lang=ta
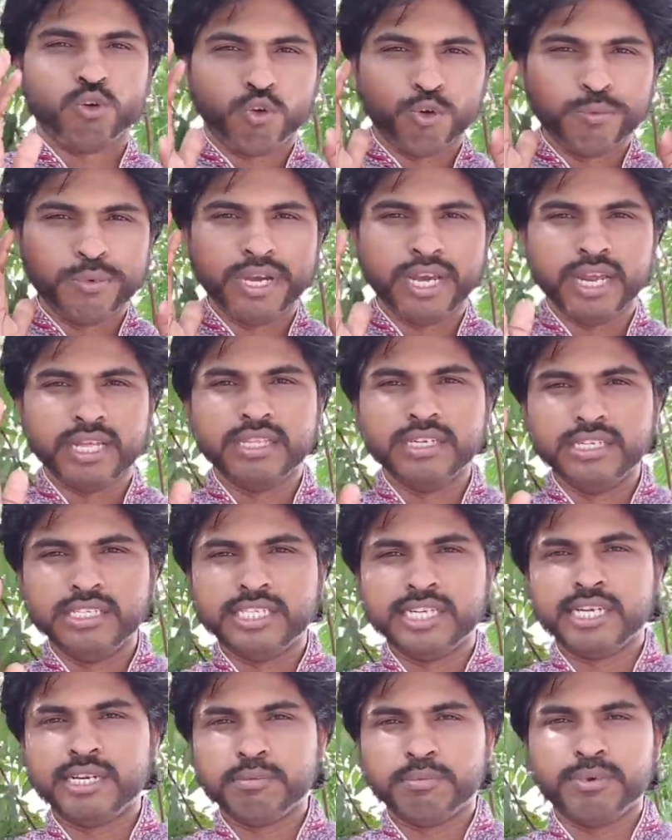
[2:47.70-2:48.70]
குபேர
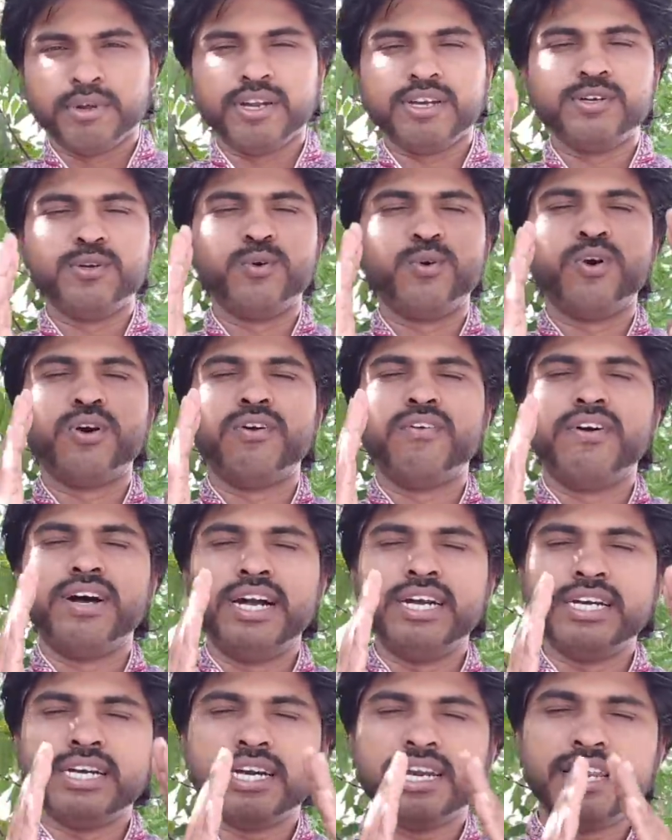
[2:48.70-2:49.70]
தீட்சைக்கு பிறகு உங்கள்
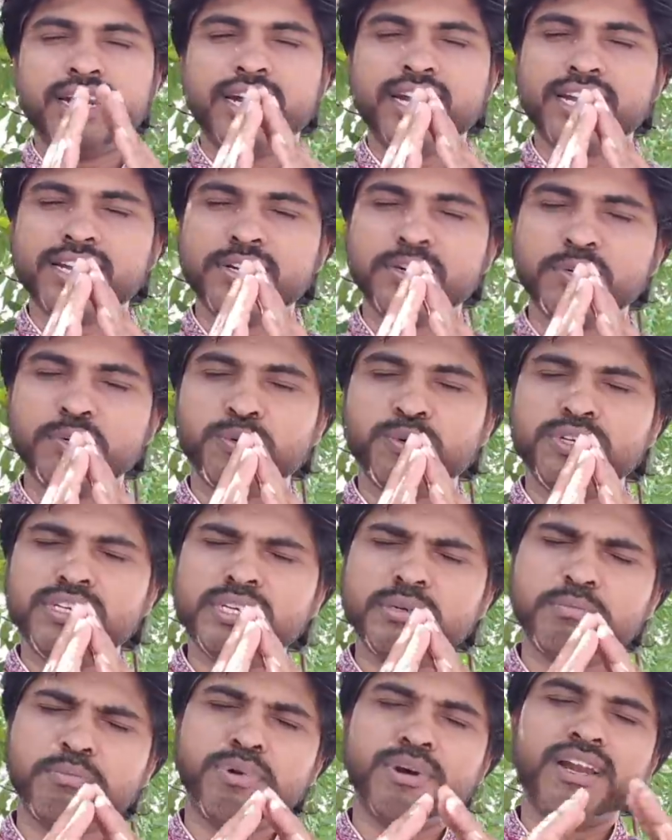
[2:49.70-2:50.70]
வாழ்க்கையில்
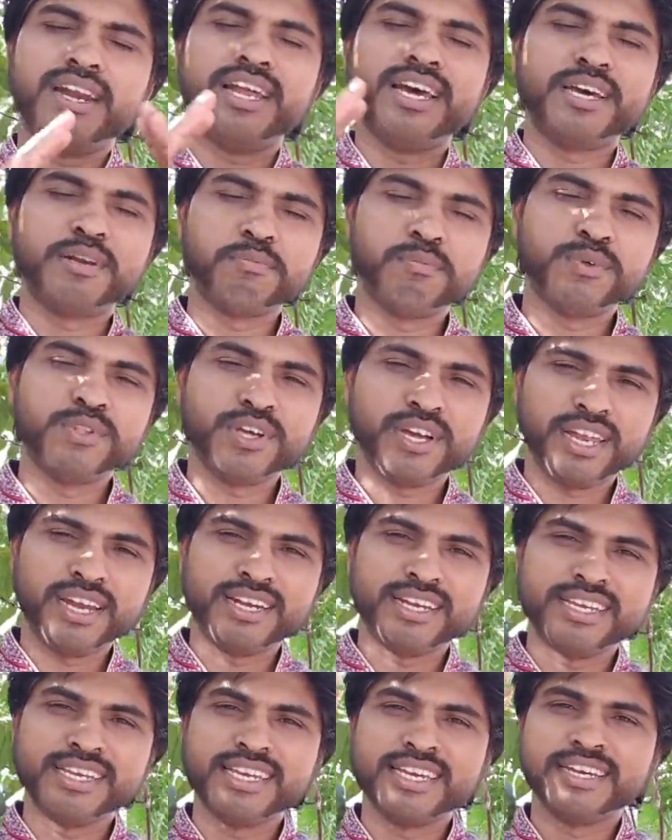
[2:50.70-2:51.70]
நடக்கக்கூடிய பல
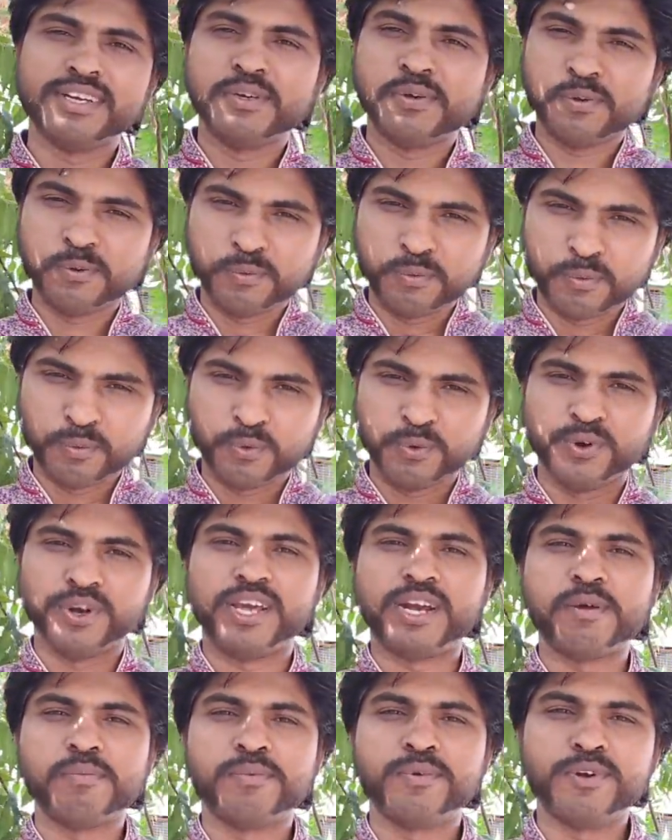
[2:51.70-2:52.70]
அற்புதங்களை நீங்கள்
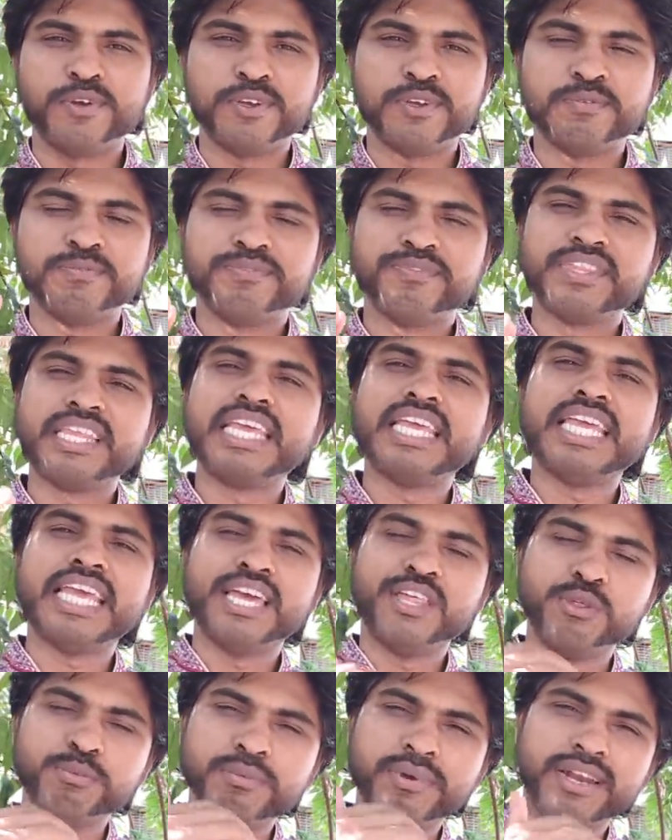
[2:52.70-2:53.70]
உணர முடியும்
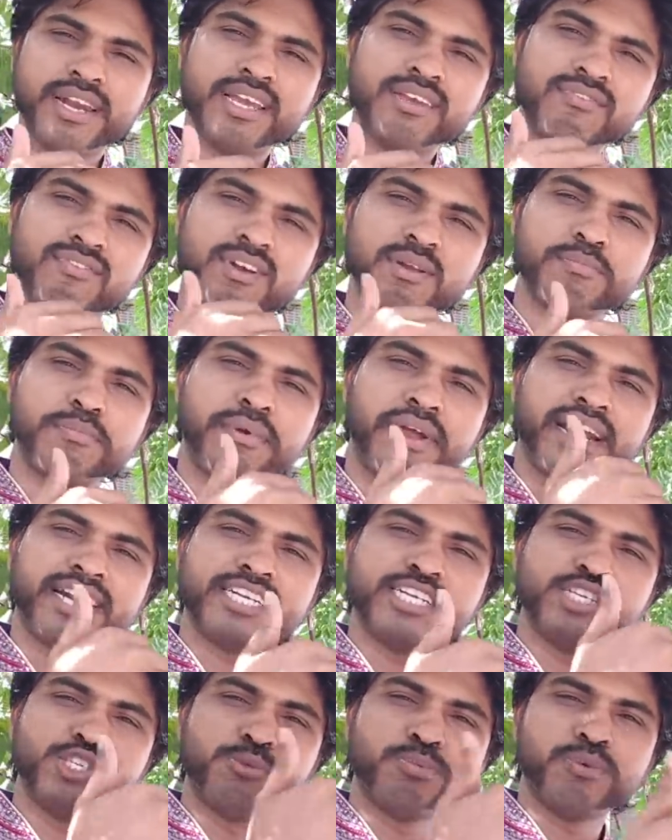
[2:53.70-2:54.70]
எதுவுமே லைஃப்பில்
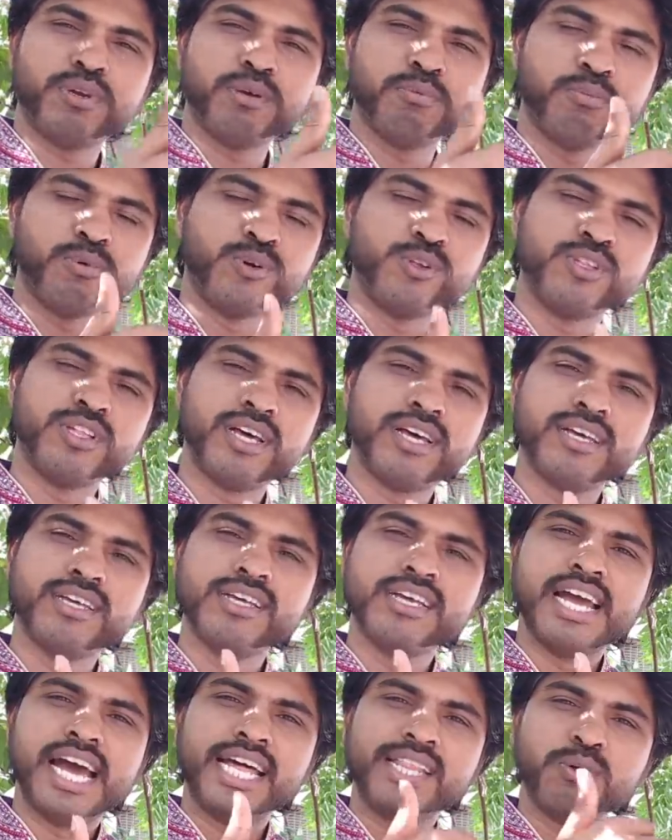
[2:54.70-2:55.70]
ப்ராக்டிஸ் பண்ணும்போது தான்
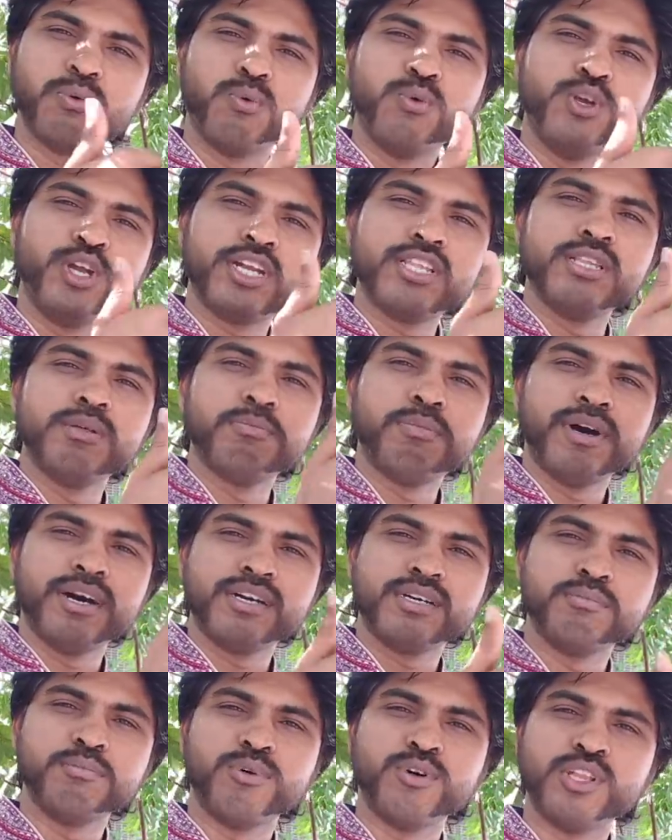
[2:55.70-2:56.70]
அதை உணர்ந்து
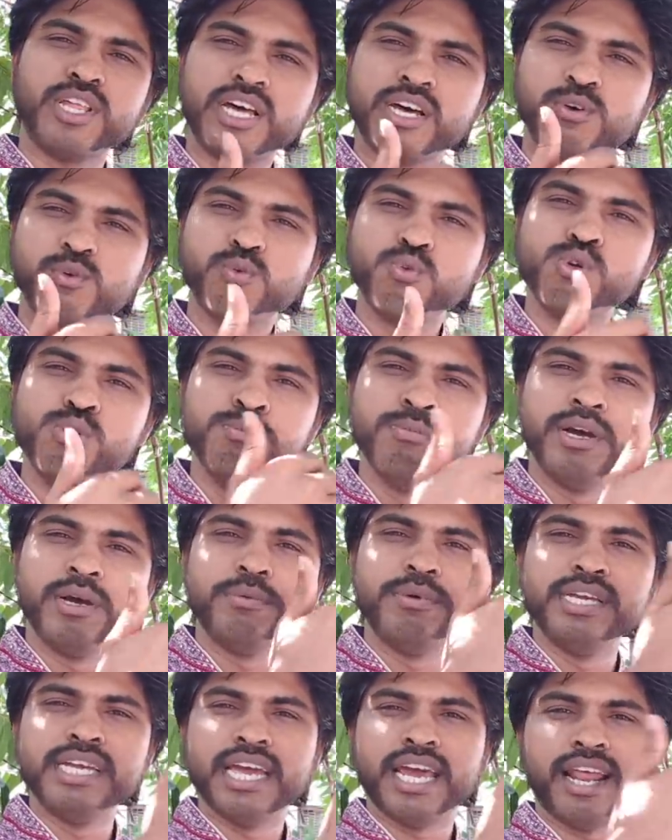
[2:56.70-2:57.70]
பார்க்கும்போது தான் உண்மை
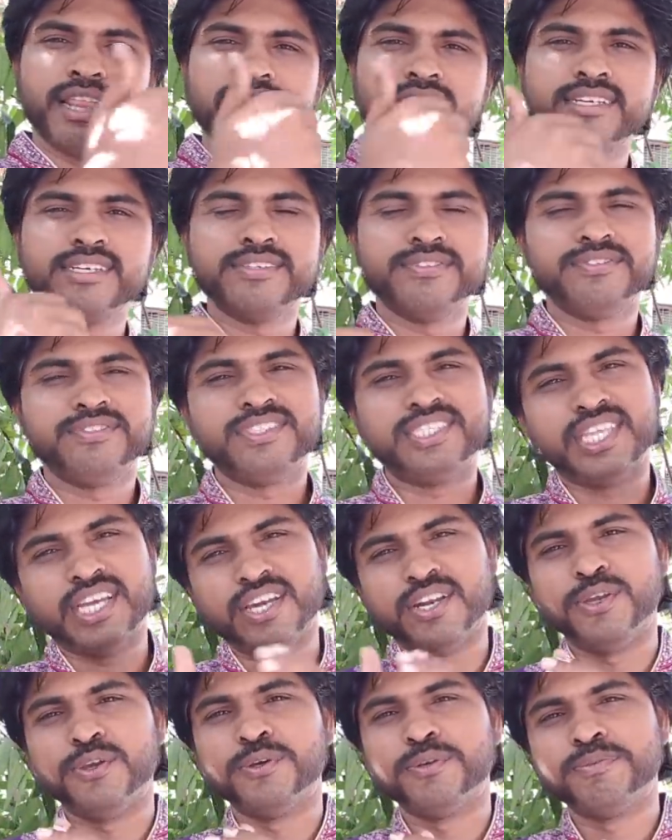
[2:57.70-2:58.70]
அப்படிங்கிறது
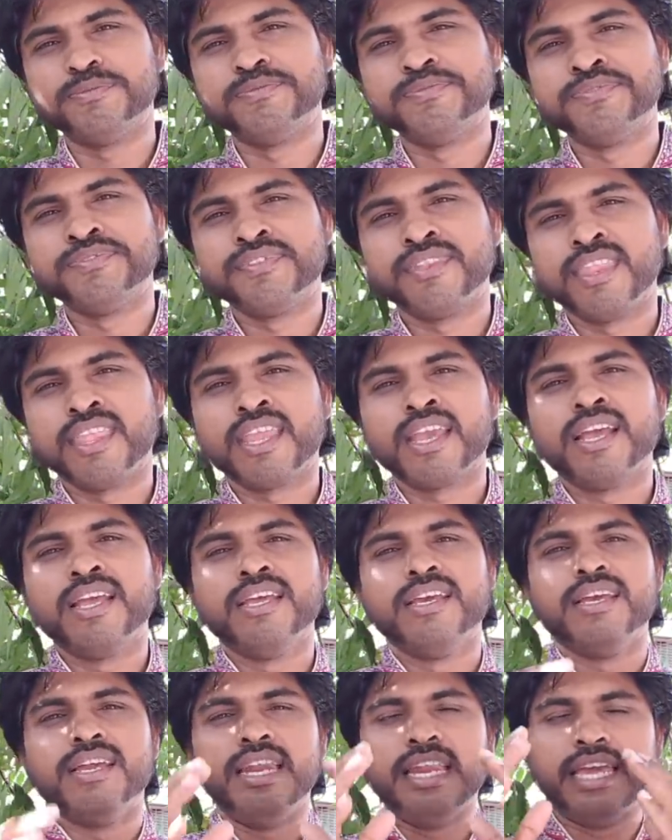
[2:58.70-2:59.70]
தெரியும்
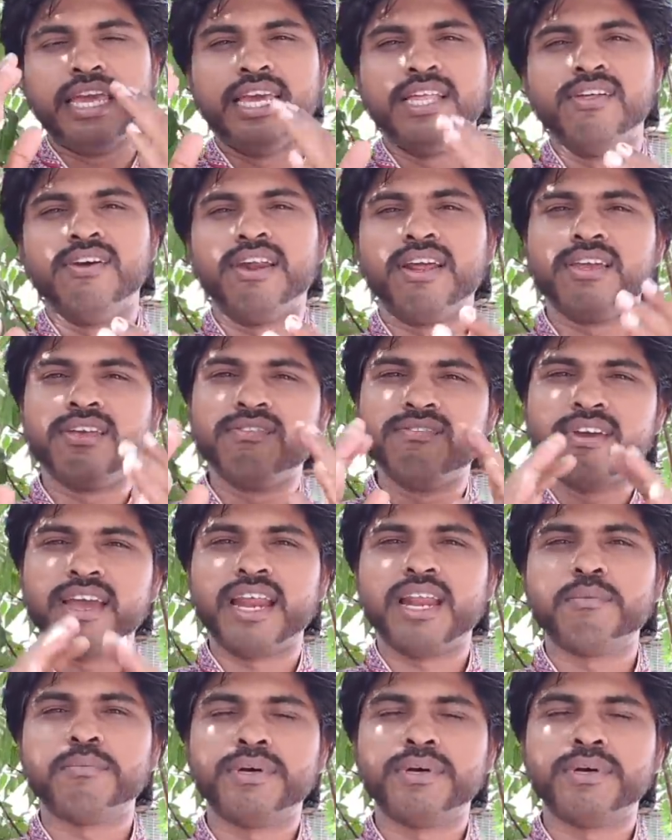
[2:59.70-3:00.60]
நீங்கள் இது வரைக்கும் வேலை